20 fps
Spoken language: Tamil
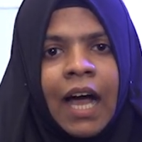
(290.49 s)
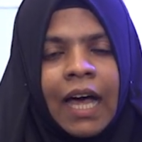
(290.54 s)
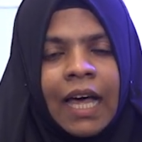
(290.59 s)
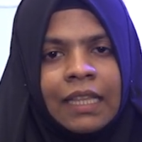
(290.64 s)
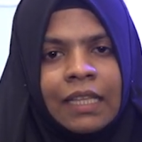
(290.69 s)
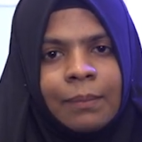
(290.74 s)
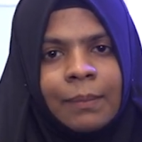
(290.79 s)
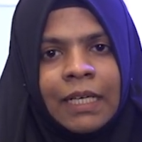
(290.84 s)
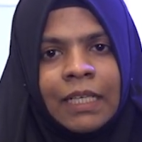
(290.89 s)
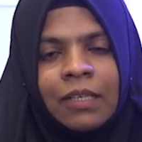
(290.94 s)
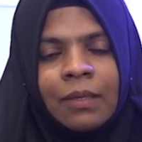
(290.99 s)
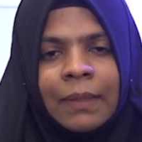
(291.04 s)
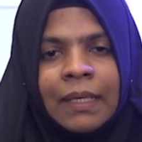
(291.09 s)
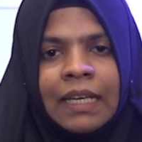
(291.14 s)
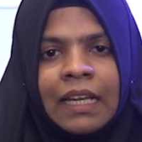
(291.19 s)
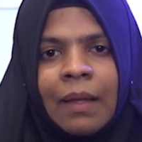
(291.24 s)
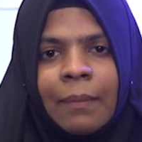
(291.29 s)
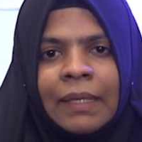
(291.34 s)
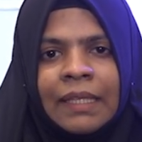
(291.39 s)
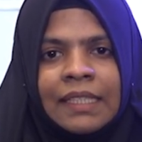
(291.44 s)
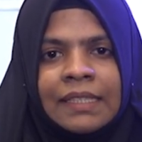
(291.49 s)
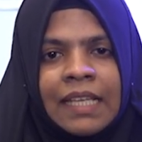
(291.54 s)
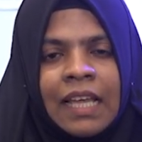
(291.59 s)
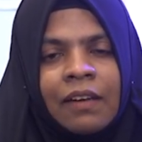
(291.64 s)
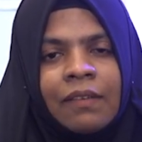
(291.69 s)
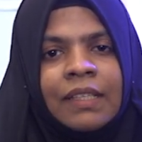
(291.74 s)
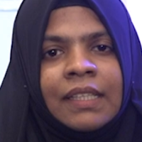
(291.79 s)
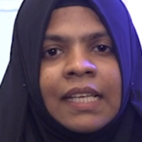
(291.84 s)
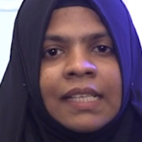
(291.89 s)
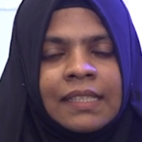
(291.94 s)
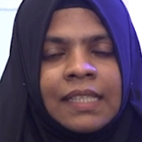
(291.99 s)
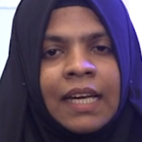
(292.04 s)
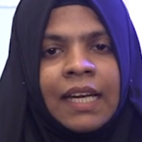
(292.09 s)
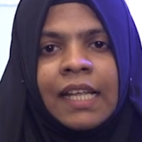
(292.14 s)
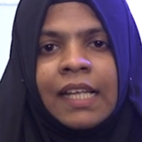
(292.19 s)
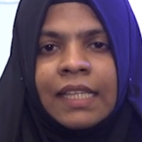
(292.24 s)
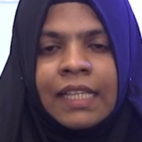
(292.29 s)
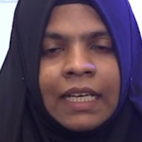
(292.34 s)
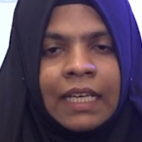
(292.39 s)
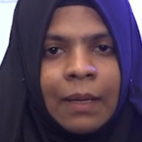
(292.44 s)
அது மட்டும் இல்லாமல் இந்த சர்வதேச
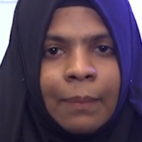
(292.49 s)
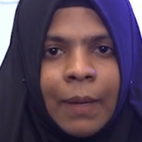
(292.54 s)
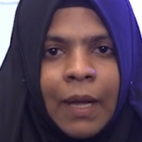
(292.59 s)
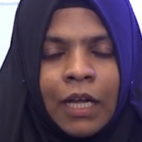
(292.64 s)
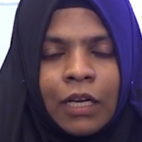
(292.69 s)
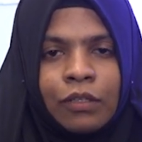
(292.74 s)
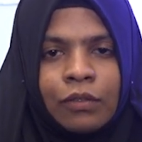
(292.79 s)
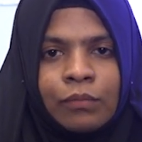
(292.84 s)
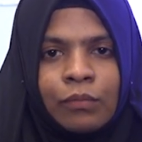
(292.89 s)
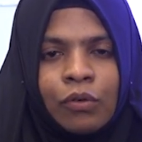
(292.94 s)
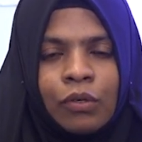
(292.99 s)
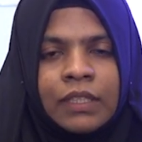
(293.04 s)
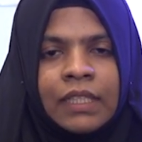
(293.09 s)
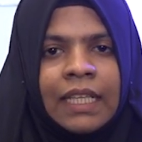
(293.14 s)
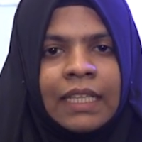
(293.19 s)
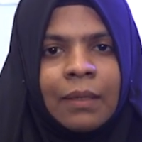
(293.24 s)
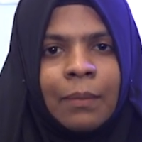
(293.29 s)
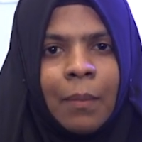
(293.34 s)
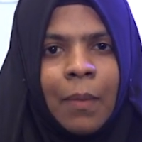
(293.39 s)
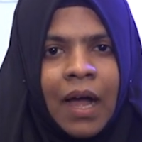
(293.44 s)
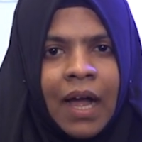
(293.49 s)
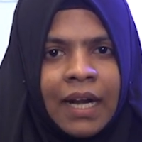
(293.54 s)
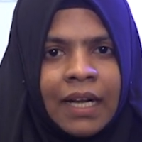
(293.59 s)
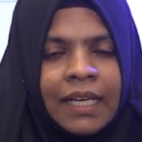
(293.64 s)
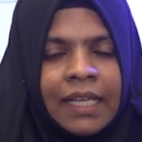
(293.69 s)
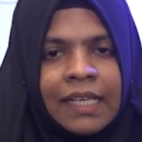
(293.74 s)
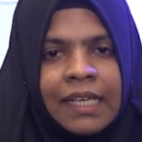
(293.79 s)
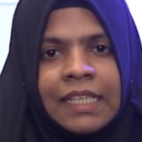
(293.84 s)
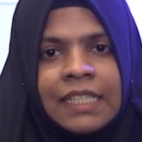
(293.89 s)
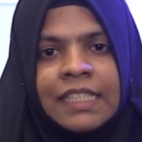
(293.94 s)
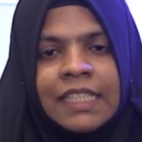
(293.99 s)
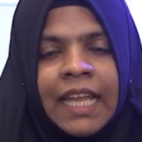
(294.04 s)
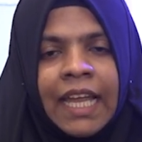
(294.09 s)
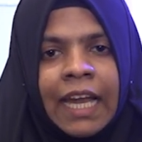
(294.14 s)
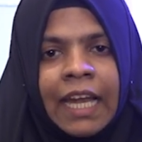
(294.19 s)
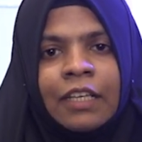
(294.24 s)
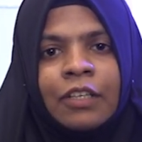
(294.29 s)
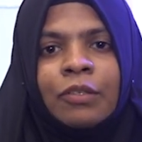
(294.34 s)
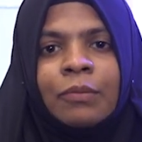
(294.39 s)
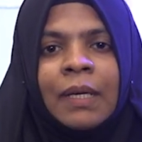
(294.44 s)
ரீதியில் பார்க்கும்போது இந்த மாட்டிறைச்சி
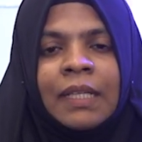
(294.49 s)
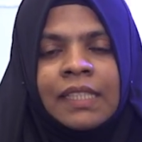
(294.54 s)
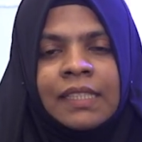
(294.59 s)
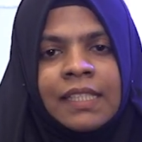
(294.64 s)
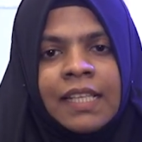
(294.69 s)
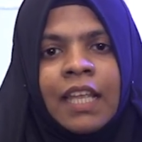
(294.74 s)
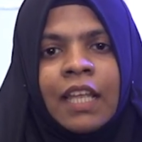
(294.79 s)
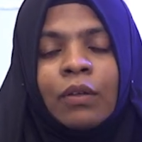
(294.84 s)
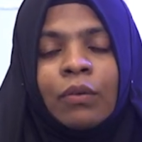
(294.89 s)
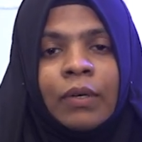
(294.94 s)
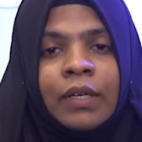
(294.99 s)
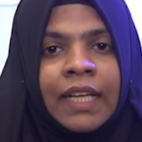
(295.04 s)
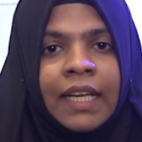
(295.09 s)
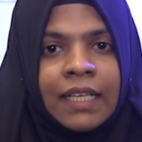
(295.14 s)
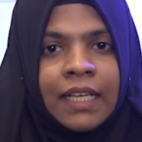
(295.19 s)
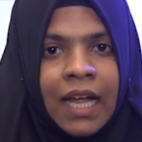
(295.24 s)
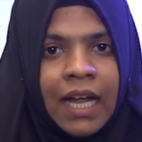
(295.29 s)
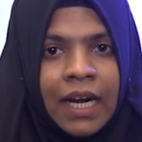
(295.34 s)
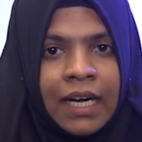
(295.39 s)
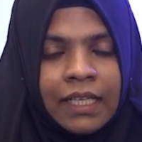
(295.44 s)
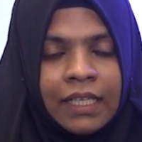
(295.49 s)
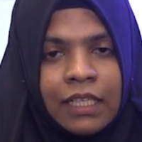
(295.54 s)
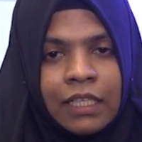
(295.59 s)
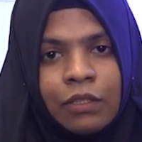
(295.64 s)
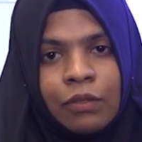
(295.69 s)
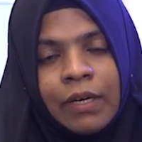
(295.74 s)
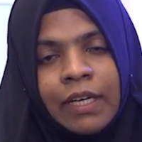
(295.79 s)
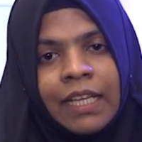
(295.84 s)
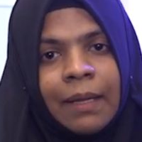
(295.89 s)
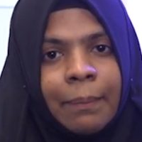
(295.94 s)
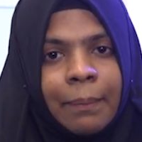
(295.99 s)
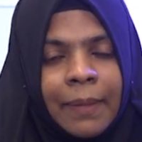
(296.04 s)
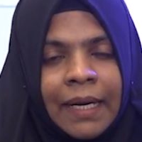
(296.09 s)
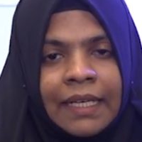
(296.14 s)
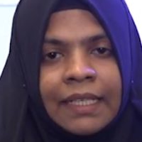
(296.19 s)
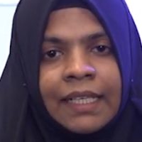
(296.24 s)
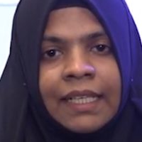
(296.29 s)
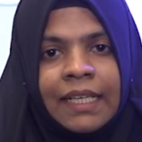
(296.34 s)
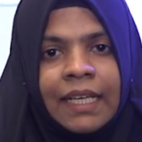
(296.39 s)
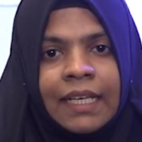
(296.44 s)
ஏற்றுமதி செய்யக்கூடிய நாடுகளினுடைய
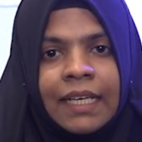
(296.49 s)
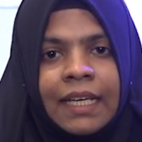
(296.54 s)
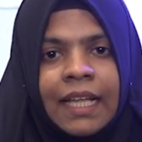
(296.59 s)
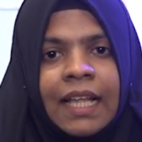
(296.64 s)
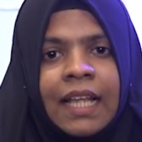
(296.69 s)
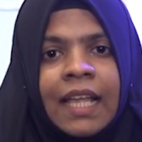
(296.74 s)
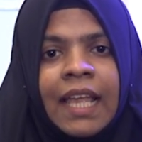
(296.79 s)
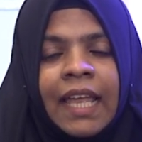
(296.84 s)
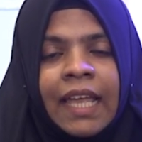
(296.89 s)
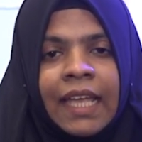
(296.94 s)
பட்டியலில்